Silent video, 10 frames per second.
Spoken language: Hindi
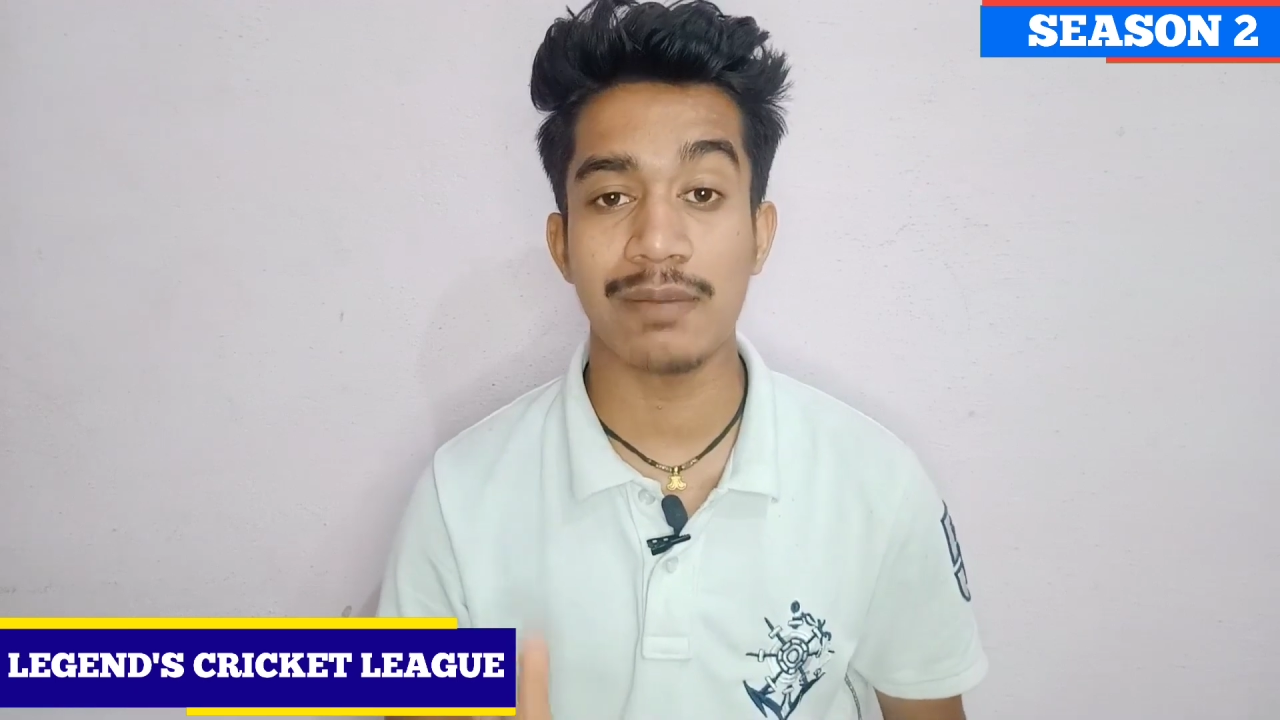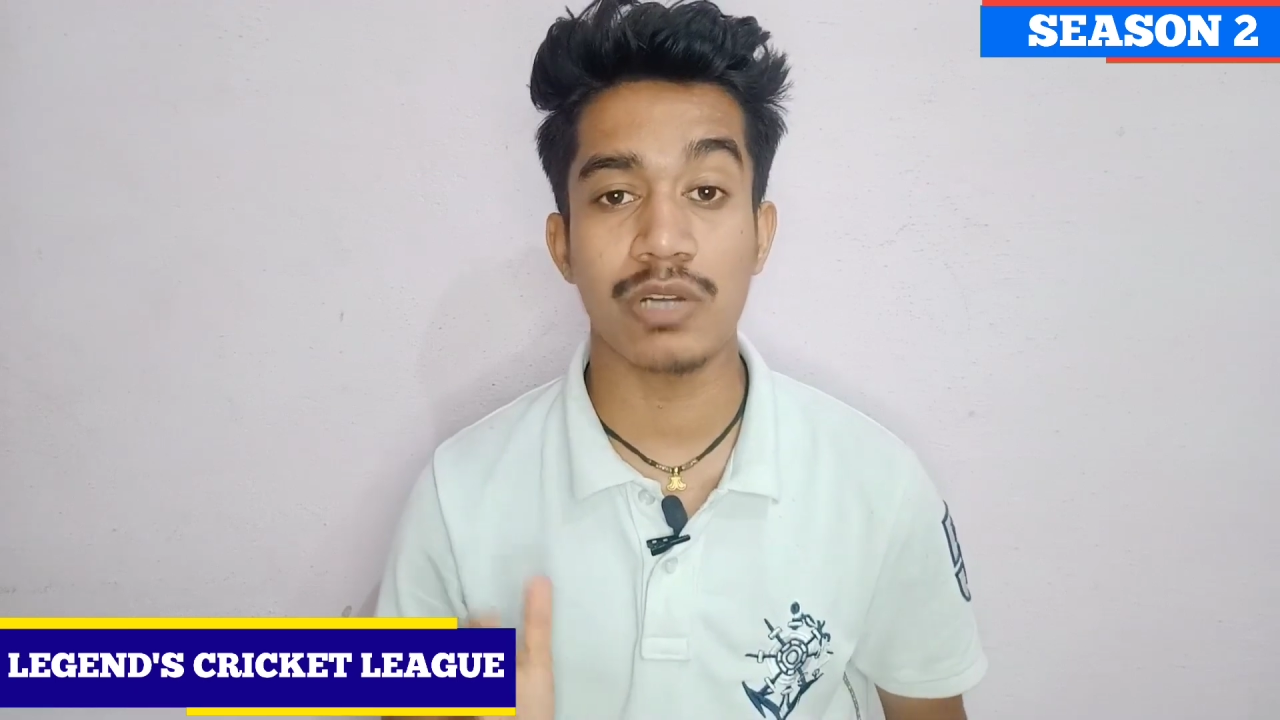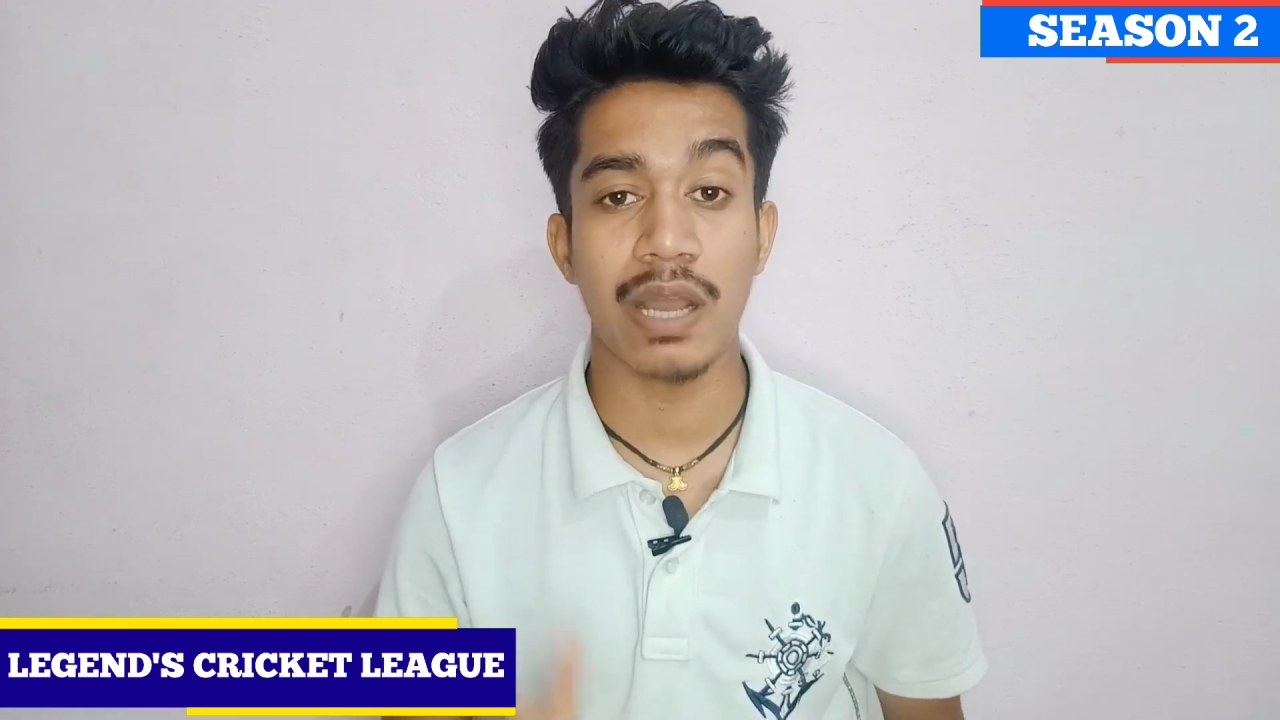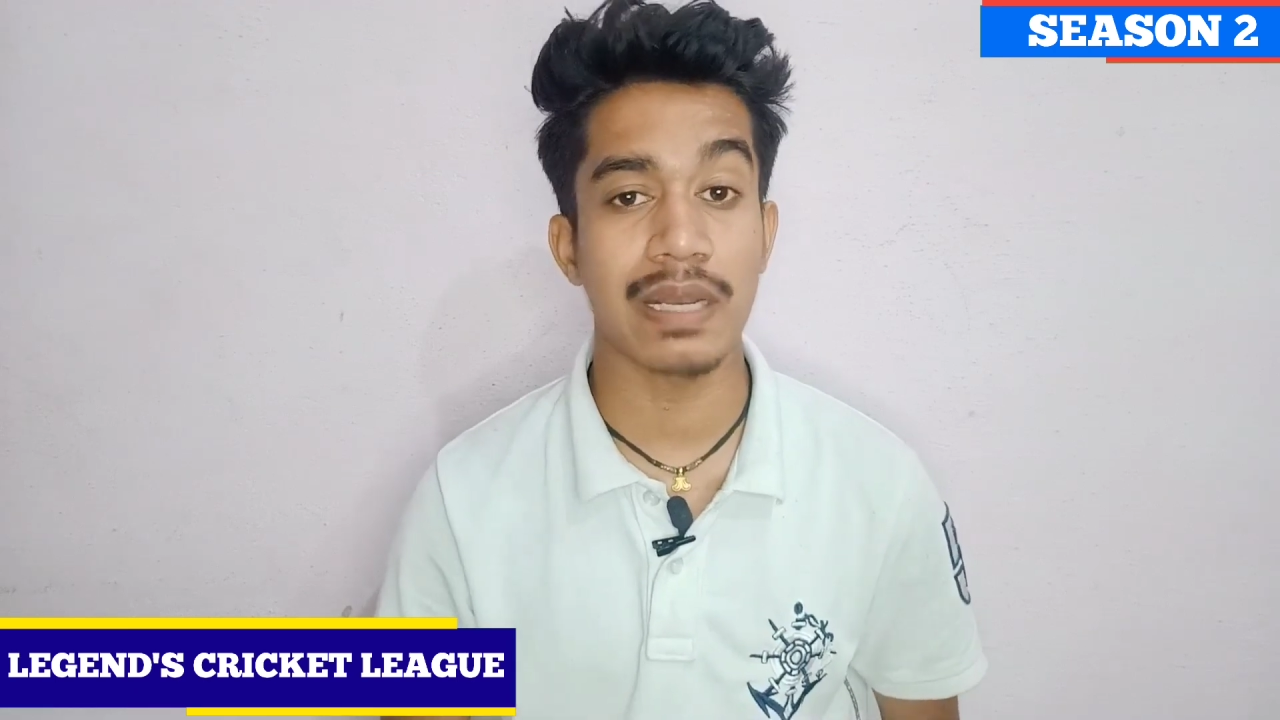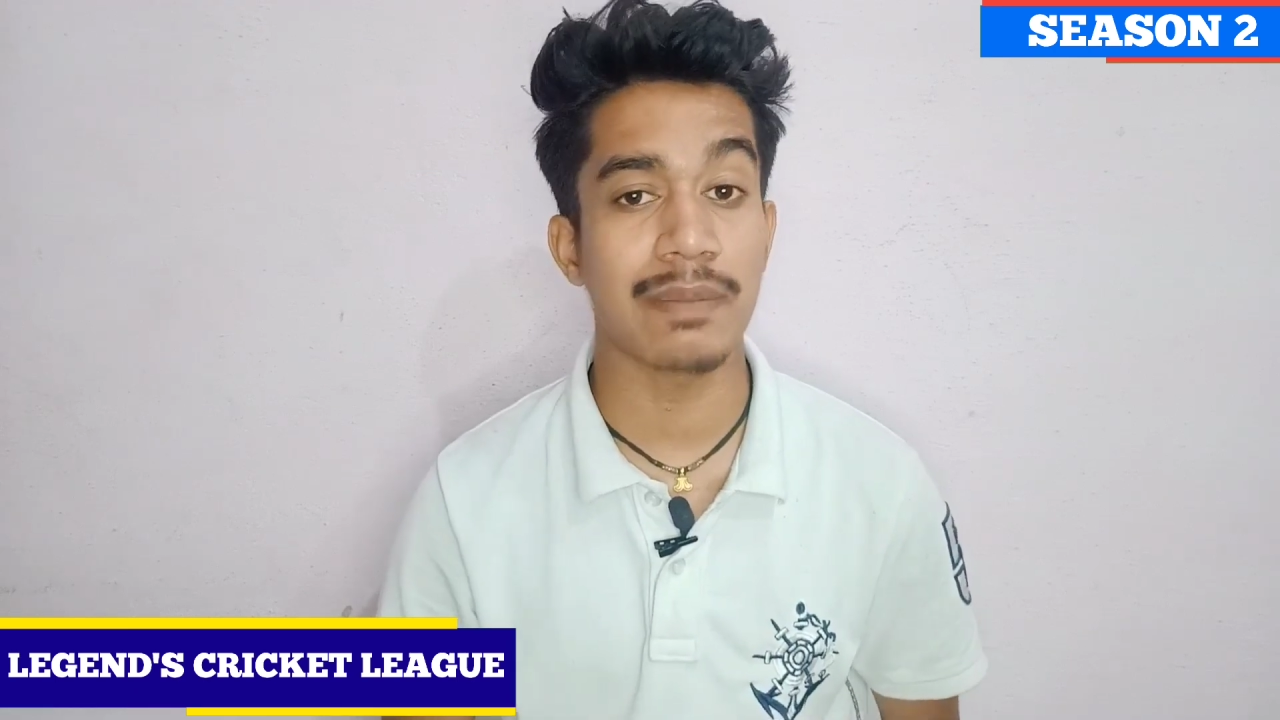का
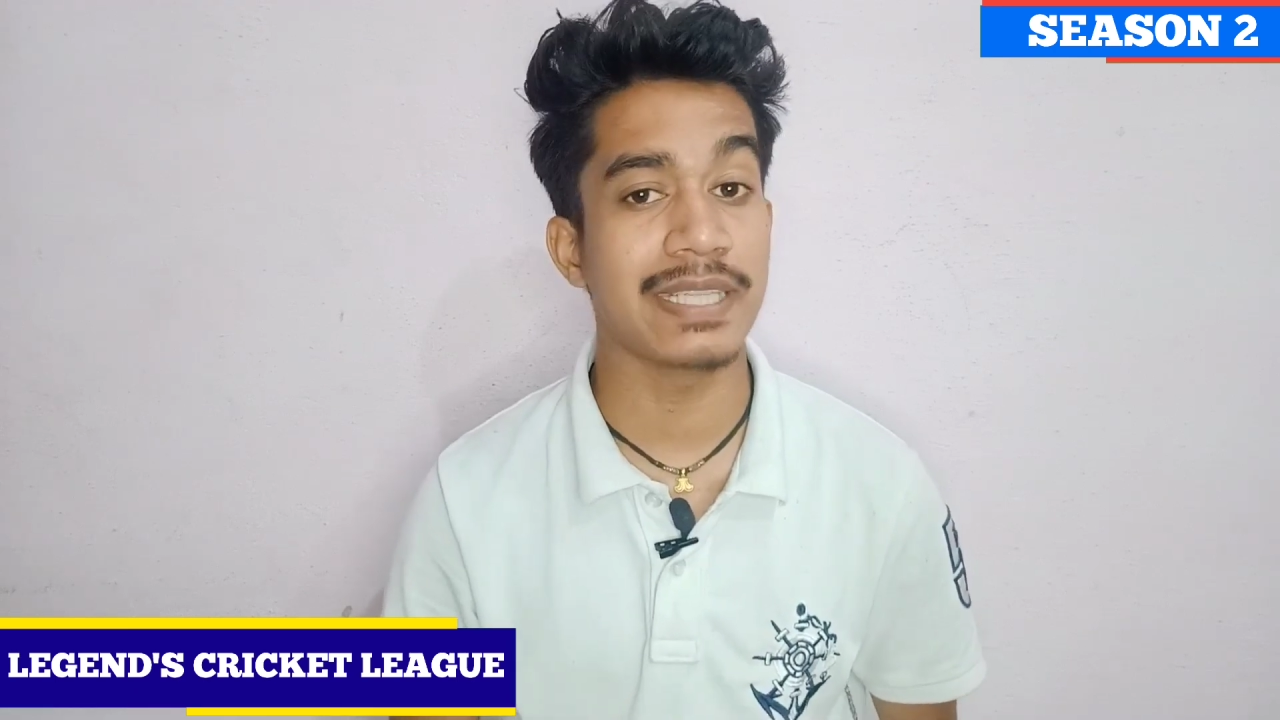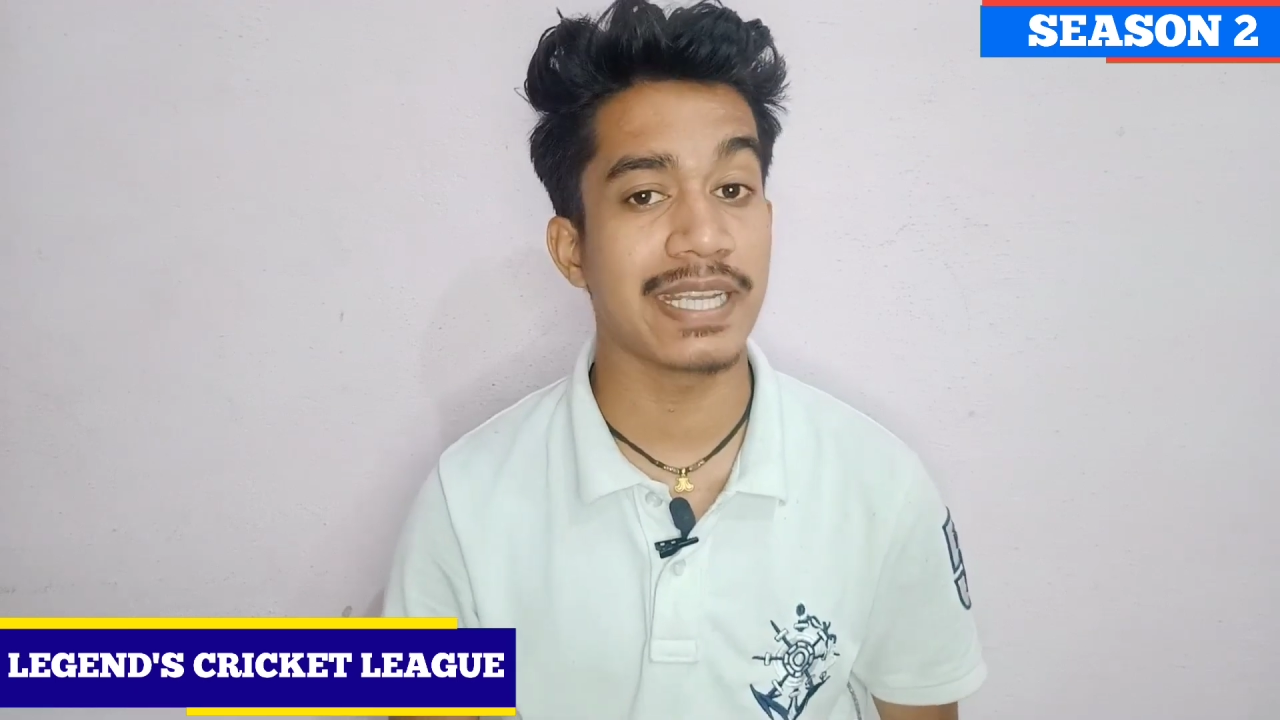मुकाबला भी